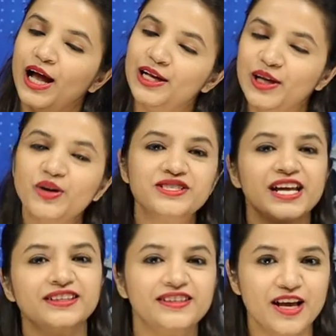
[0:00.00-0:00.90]
हेलो
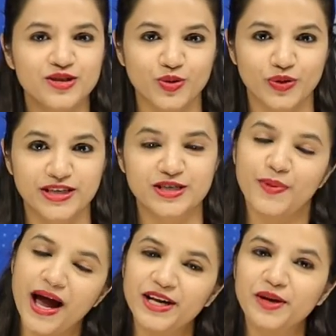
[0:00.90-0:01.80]
टेंथ क्लास स्टूडेंट्स
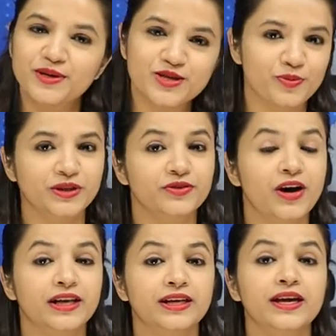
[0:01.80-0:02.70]
माय नेम इज सुरभि
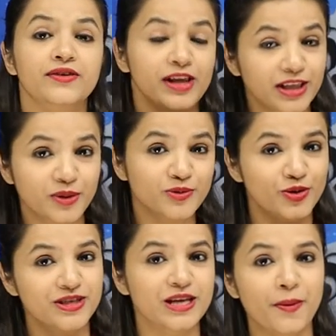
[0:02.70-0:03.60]
तिवारी वेलकम
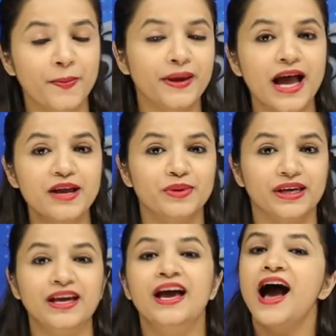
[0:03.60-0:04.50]
टू स्टाप अप अकेडमी
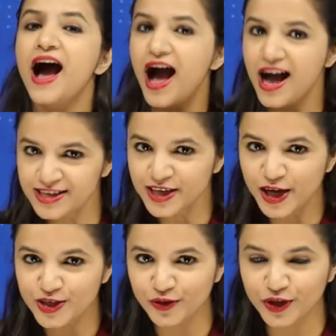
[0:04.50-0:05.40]
आज का
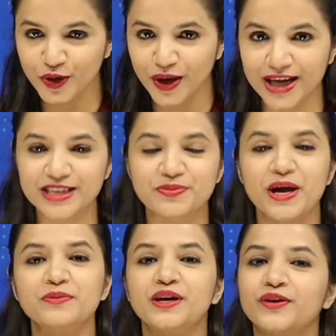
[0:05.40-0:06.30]
ये जो वीडियो है
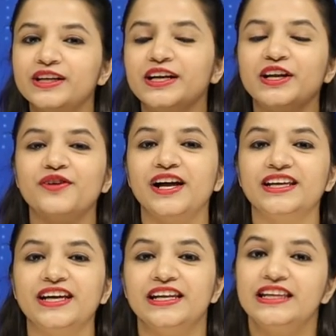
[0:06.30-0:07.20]
इसमें हम कवर करने वाले
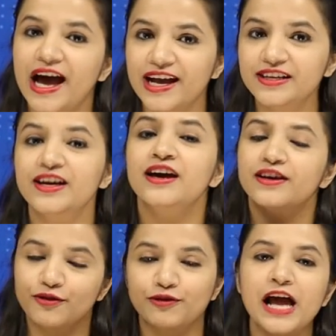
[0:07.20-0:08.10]
हैं लाइट
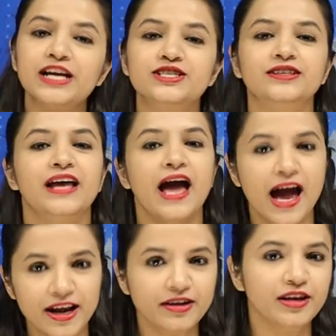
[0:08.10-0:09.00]
रिफ्लेक्शन
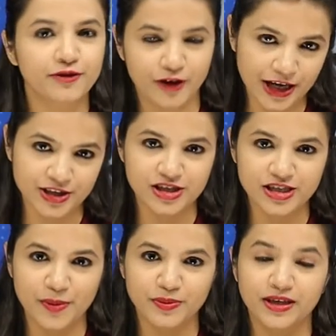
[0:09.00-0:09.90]
एंड रिफ्रैक्शन
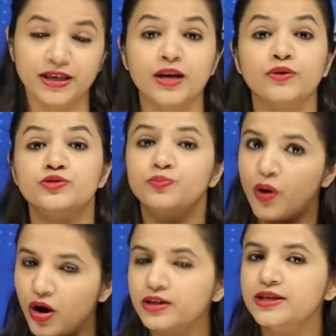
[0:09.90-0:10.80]
चैप्टर के कुछ
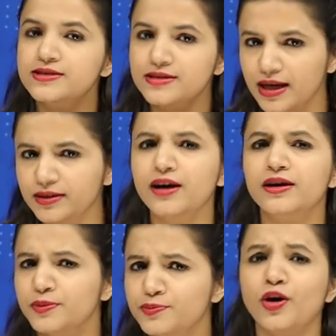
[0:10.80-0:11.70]
बहुत ही ज़्यादा
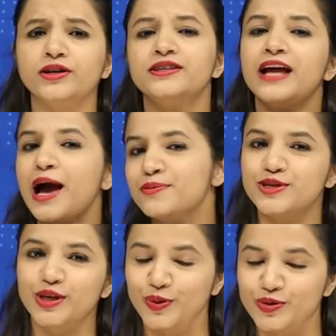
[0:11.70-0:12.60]
इंपॉर्टेंट
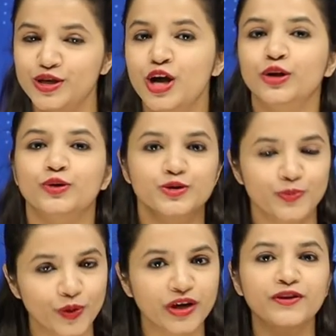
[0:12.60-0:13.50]
एमसीक्यूज तो इस
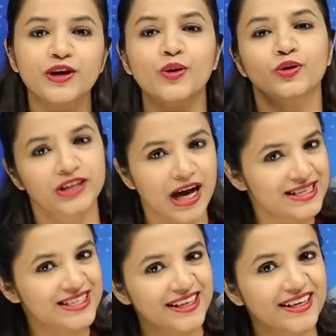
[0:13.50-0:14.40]
पूरे वीडियो को
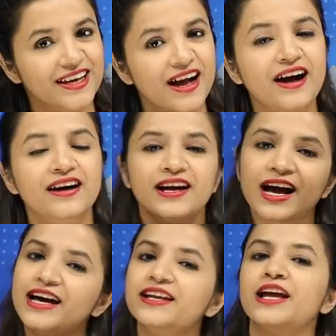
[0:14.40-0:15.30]
ध्यान से देखेगा
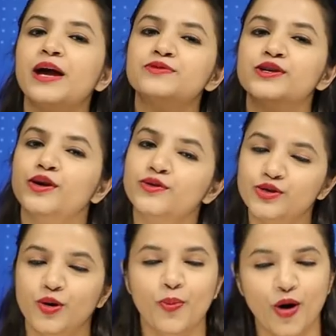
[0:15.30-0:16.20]
हर एक
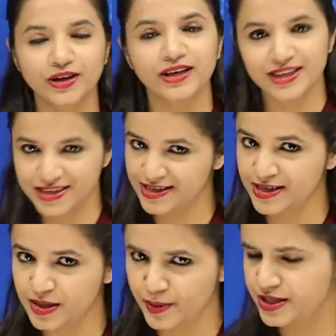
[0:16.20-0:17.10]
एमसीक्यूज को बहुत अच्छे
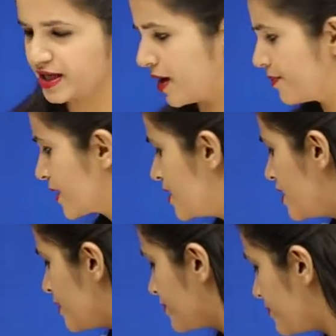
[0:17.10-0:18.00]
से समझेगा
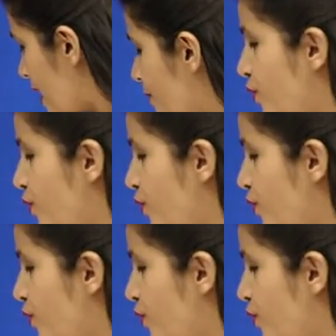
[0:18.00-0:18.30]
वेल well, मैं